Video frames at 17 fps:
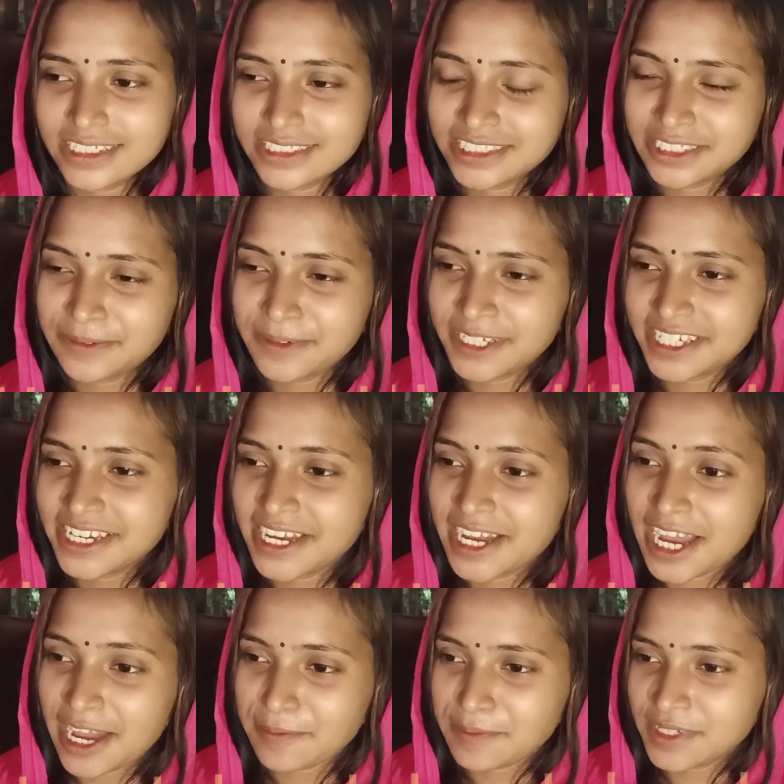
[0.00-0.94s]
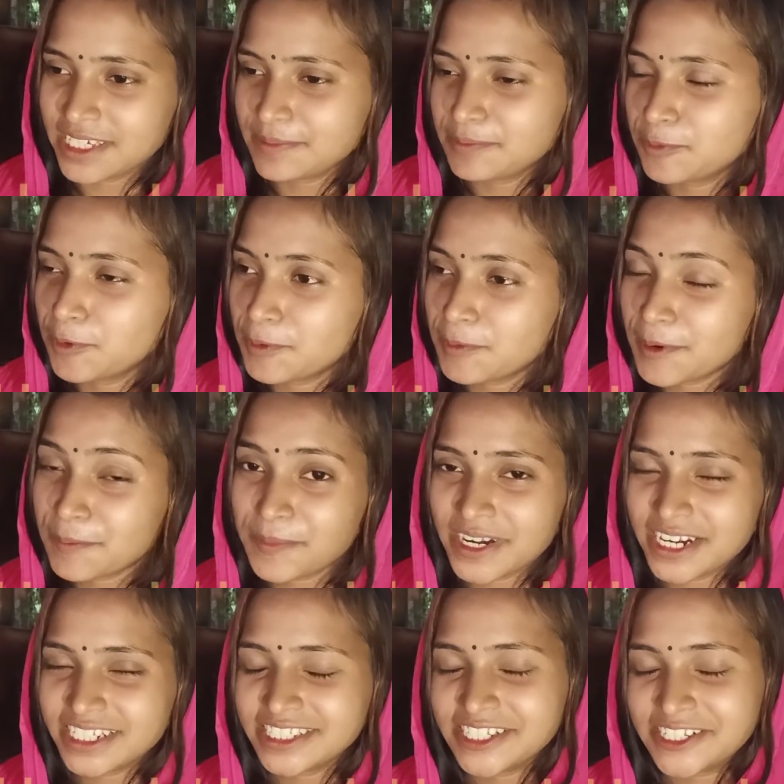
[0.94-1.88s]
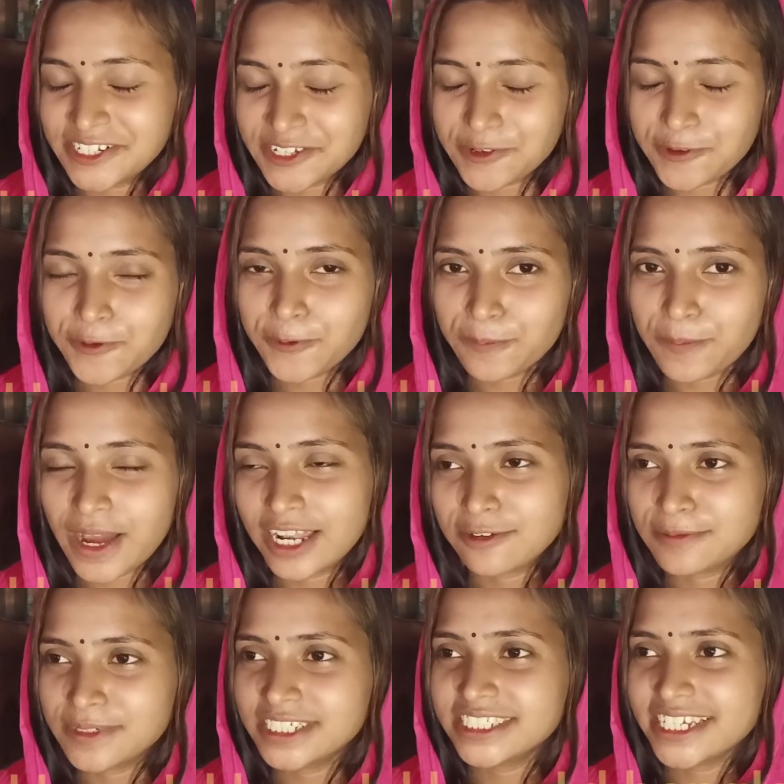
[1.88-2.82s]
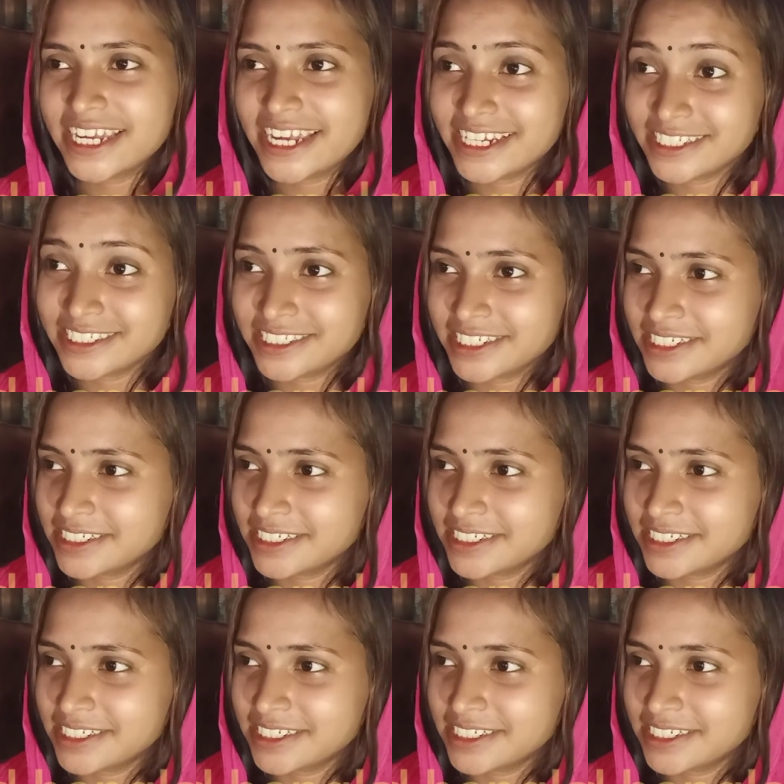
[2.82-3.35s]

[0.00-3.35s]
জি ভাইয়া আমি বোবা প্রাণীদের খুব ভালোবাসি অ্যান্ড